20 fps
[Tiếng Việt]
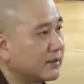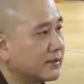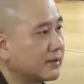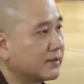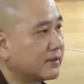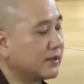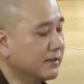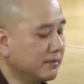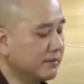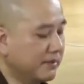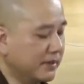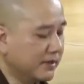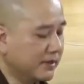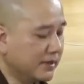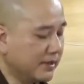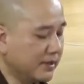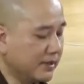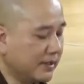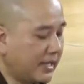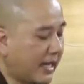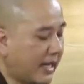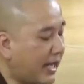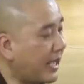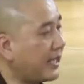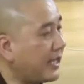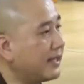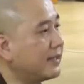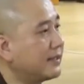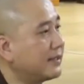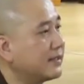Thứ mười
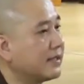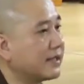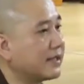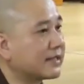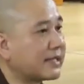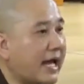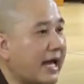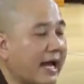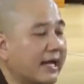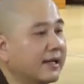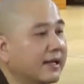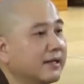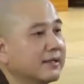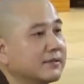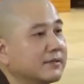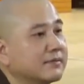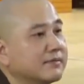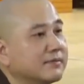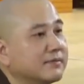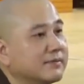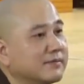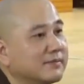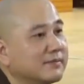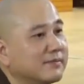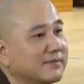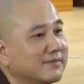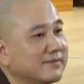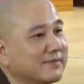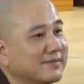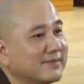hai là tài lực.
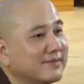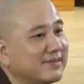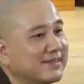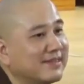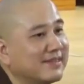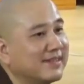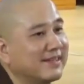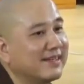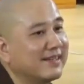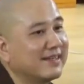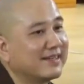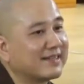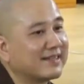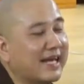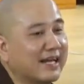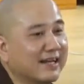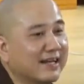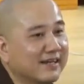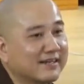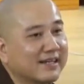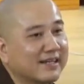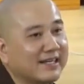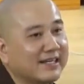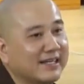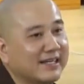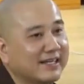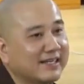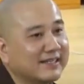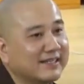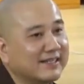Tài lực là
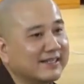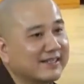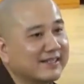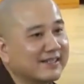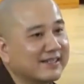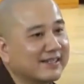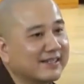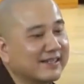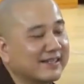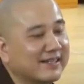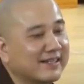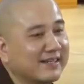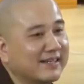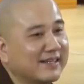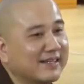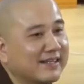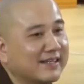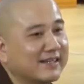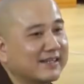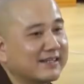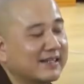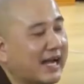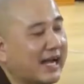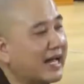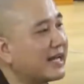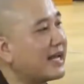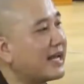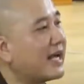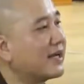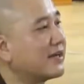gì?
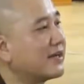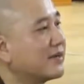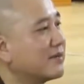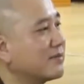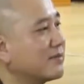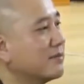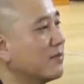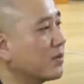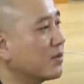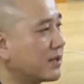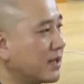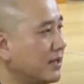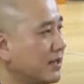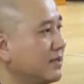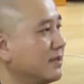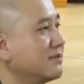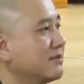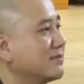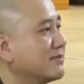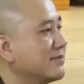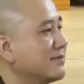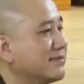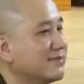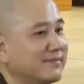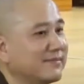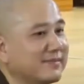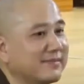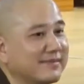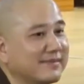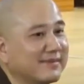Khả năng bố thí.
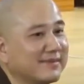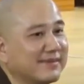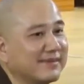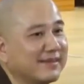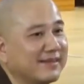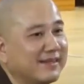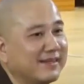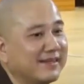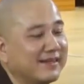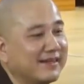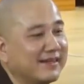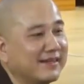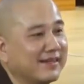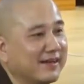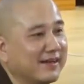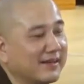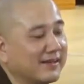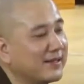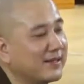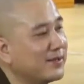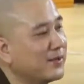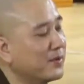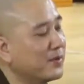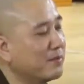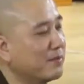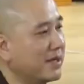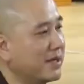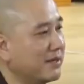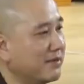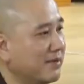À, thí dụ
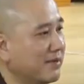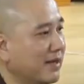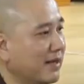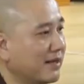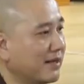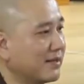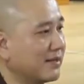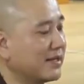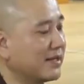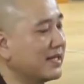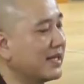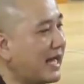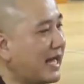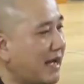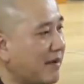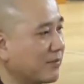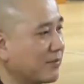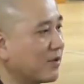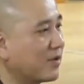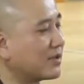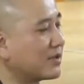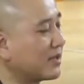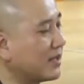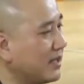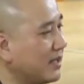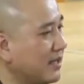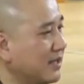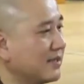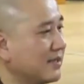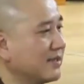mình đi làm có
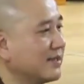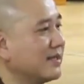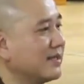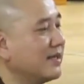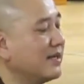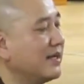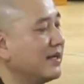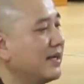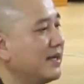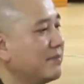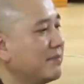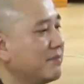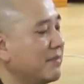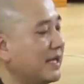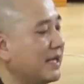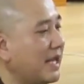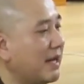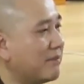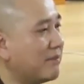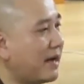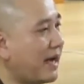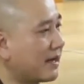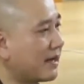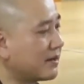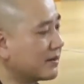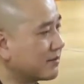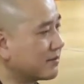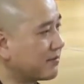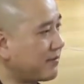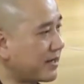tiền, mình làm
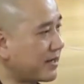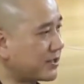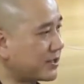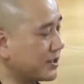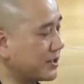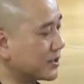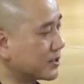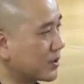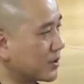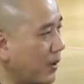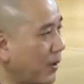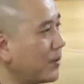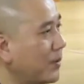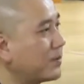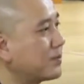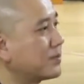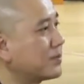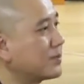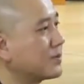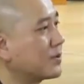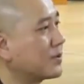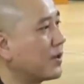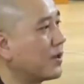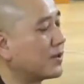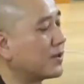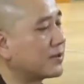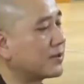ăn phát triển tốt, có